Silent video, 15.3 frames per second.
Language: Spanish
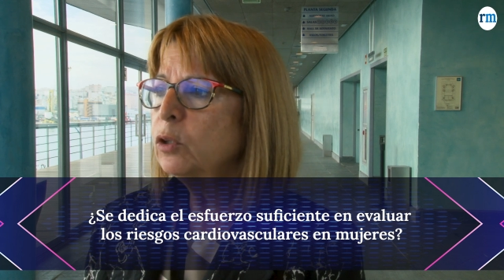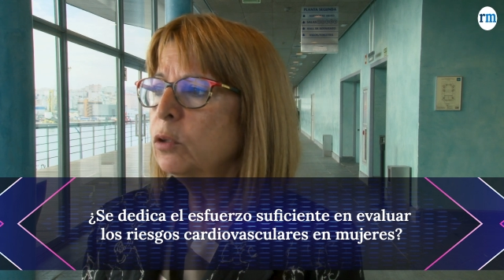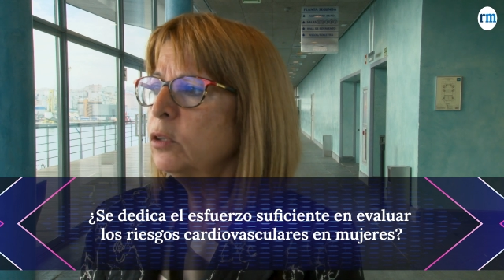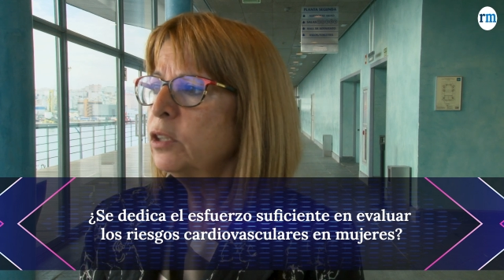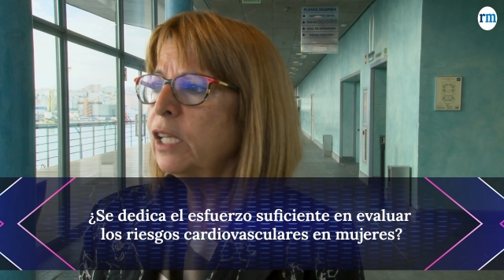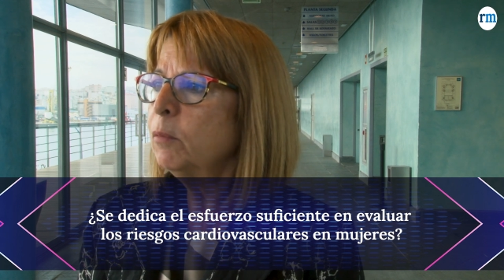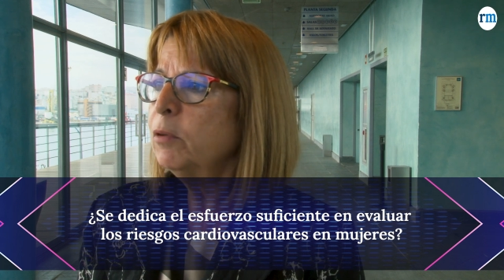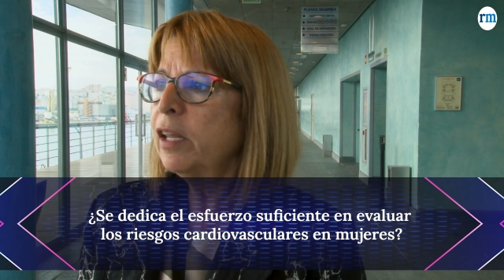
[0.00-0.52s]
todo
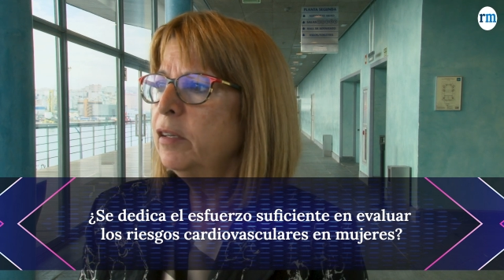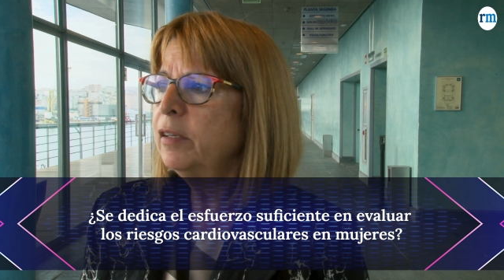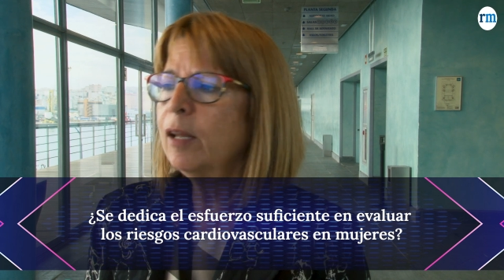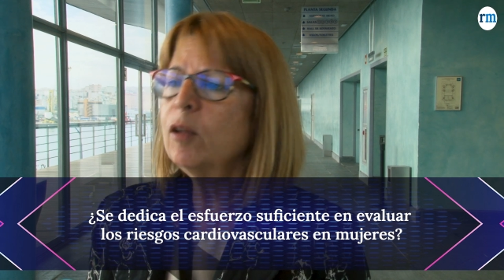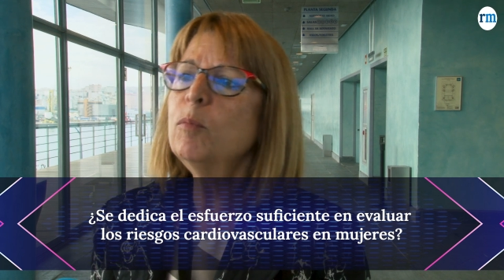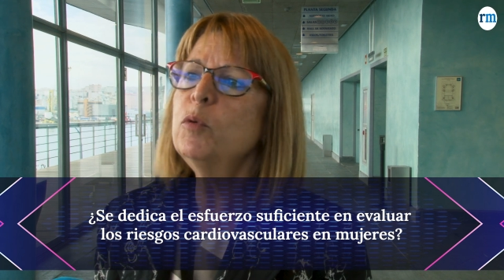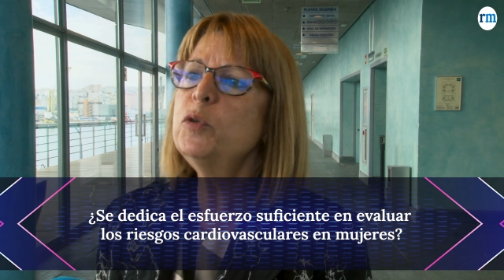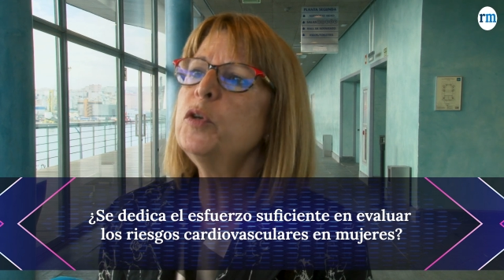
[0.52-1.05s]
está
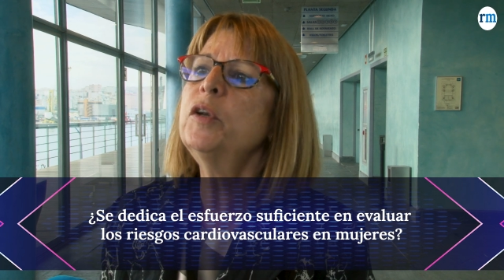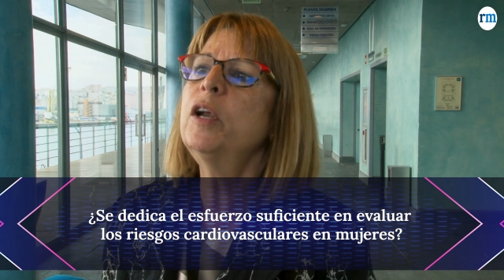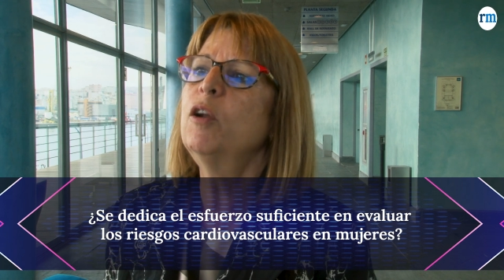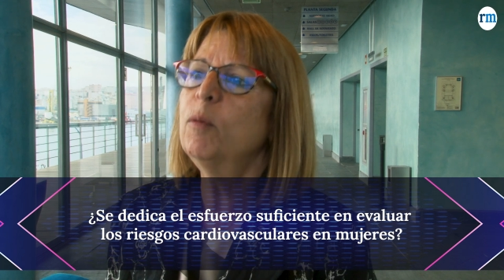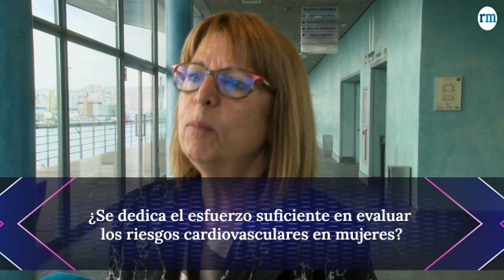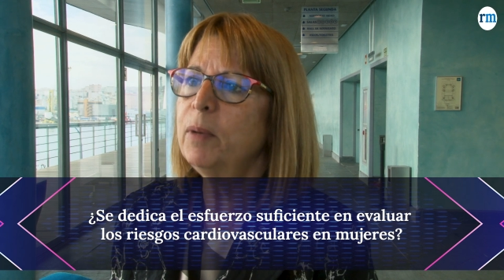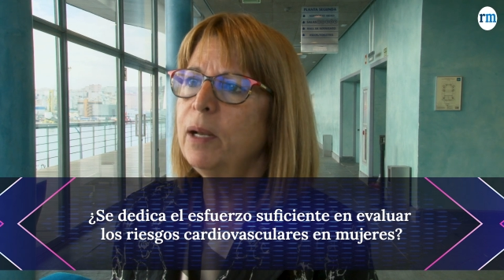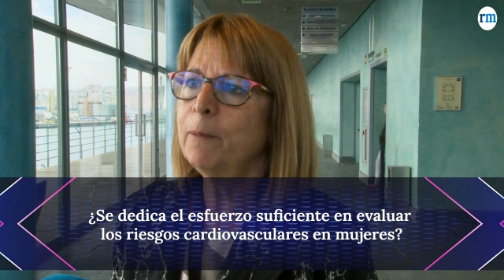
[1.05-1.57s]
centrado mucho en
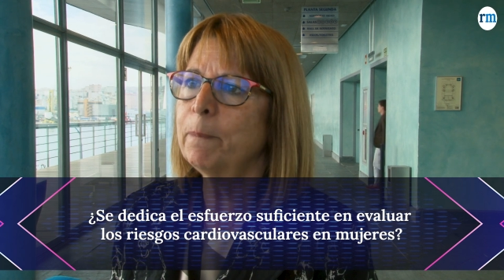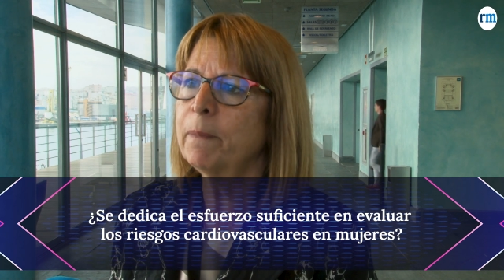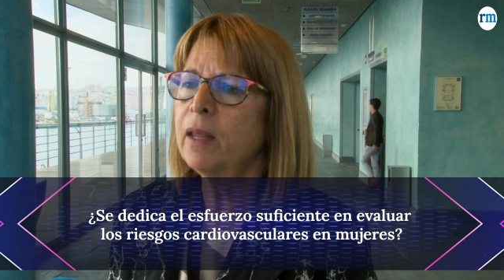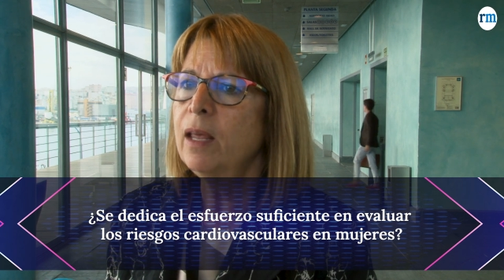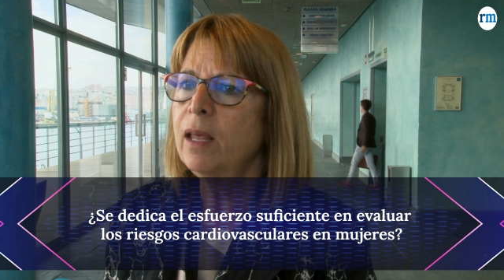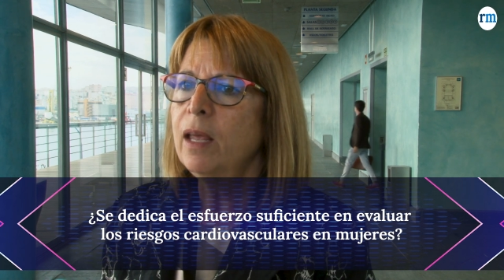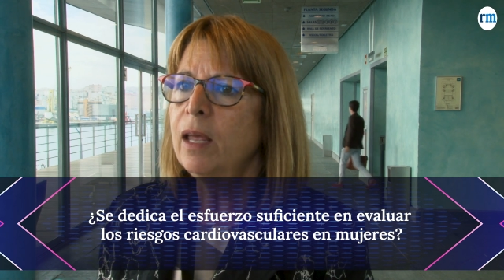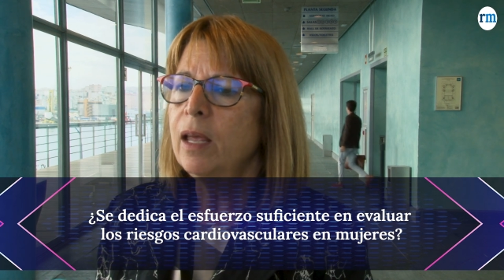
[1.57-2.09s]
el hombre
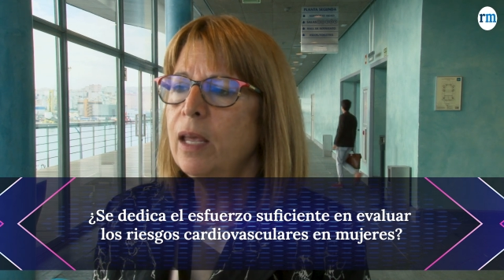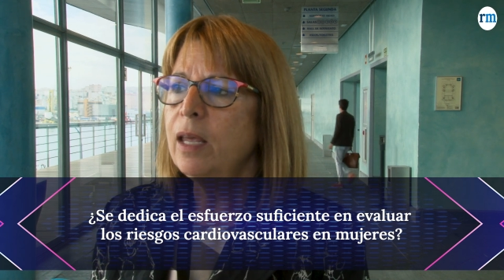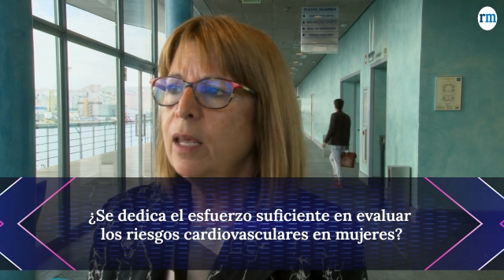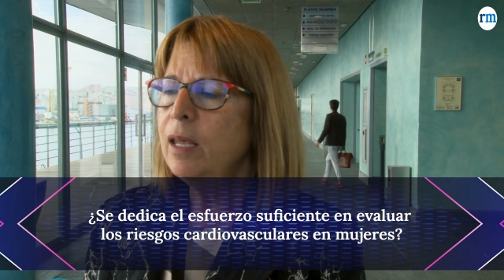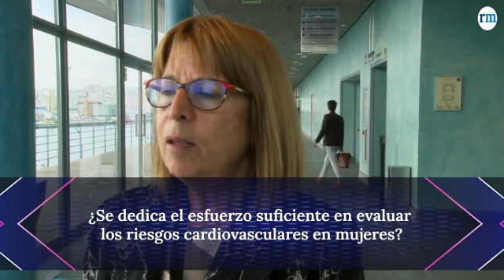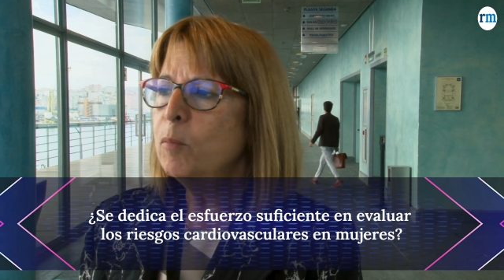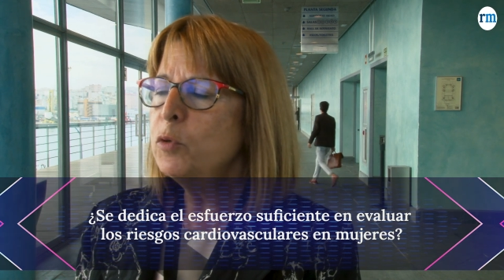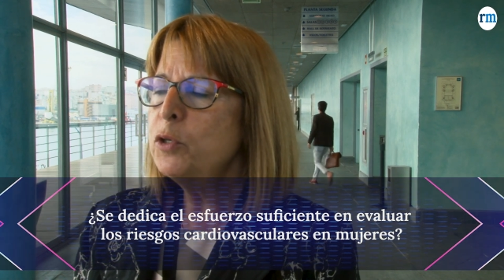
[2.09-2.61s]

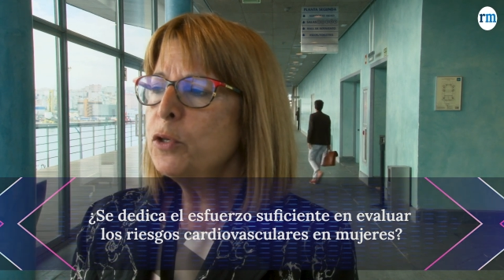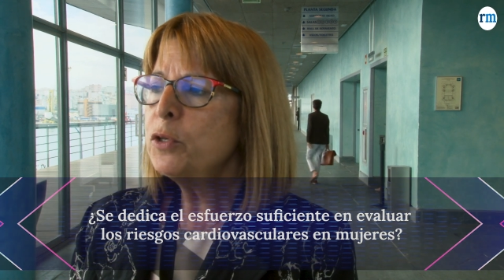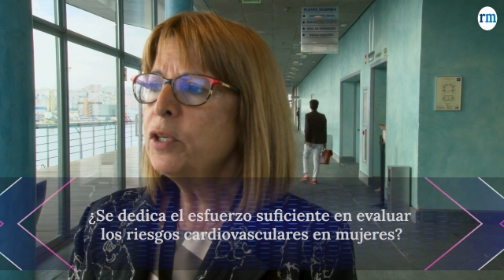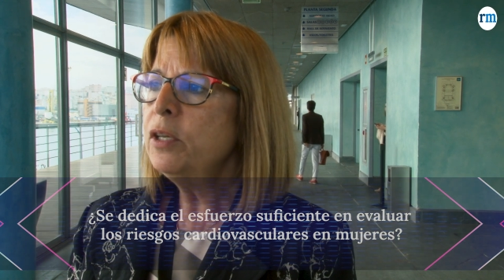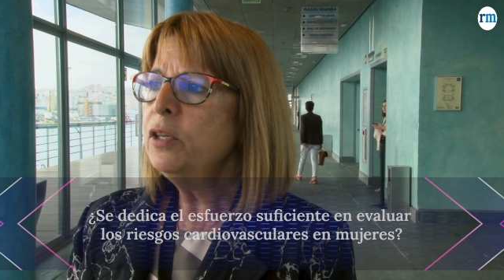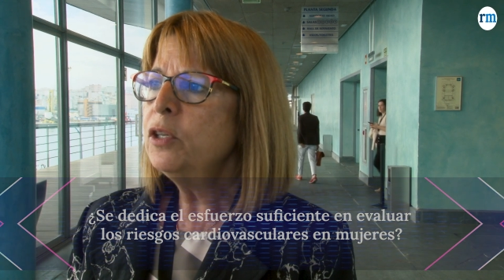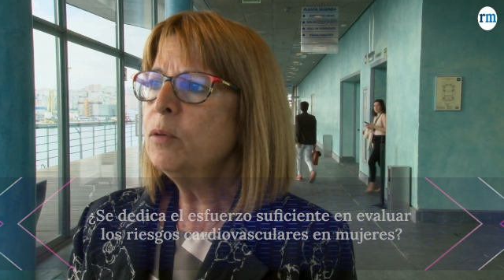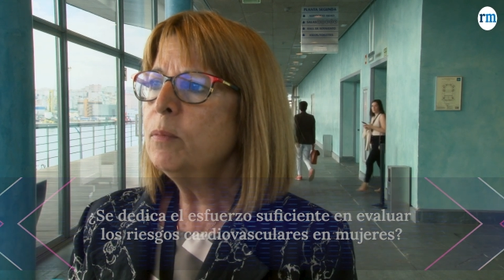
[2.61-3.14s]
y muchos
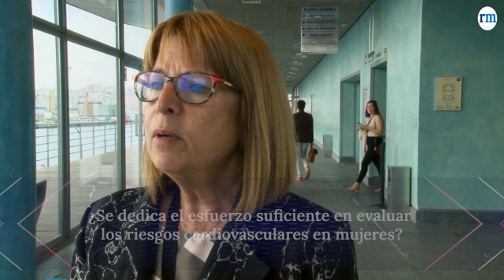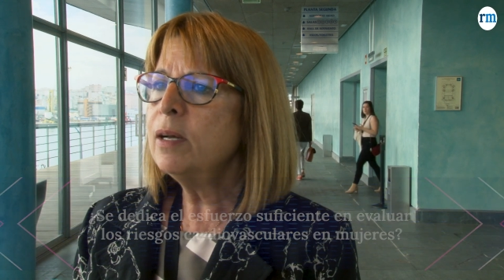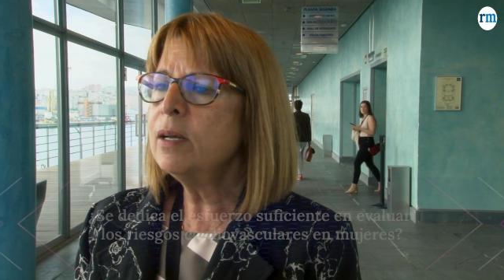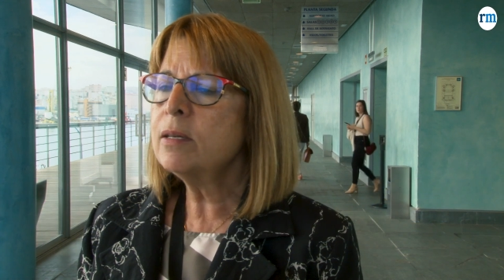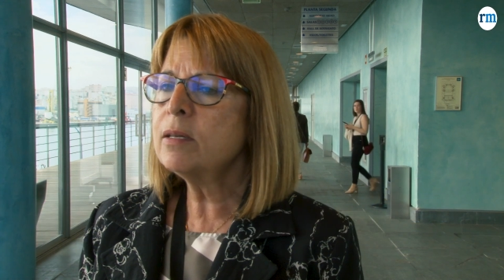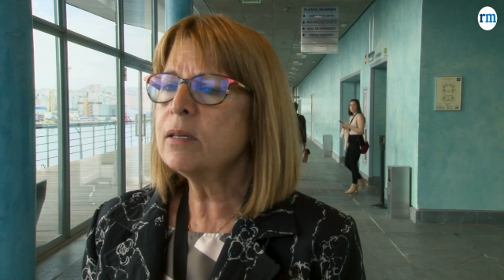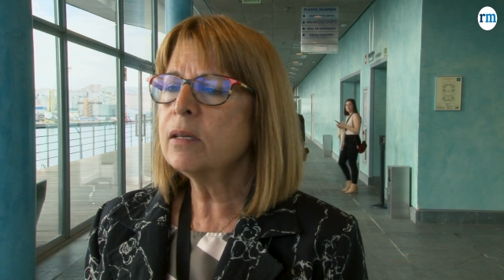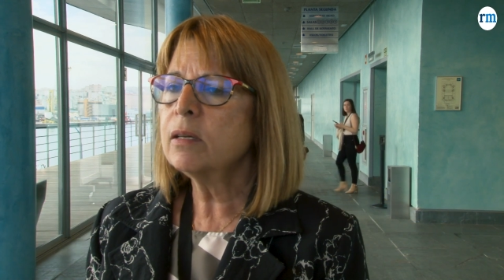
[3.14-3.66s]

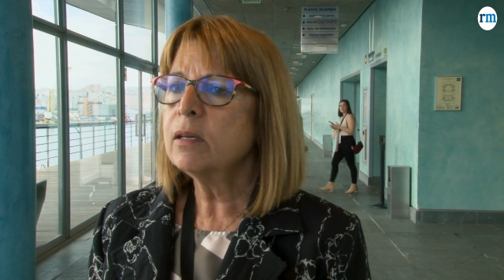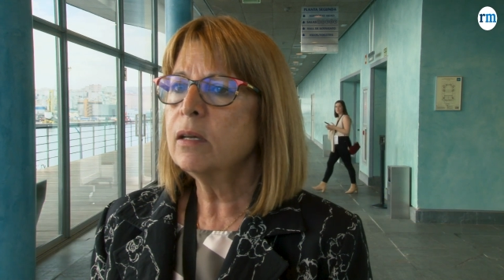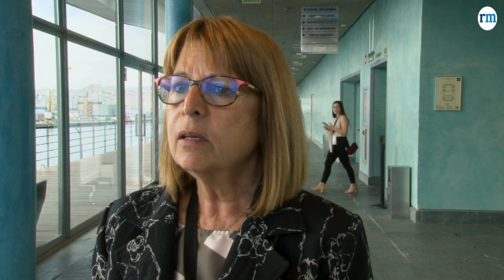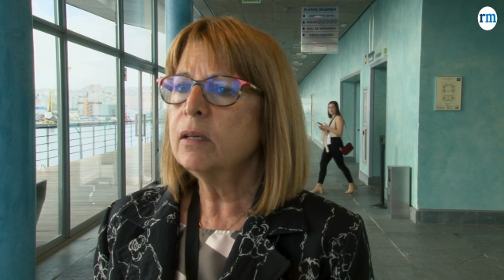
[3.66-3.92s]
síntomas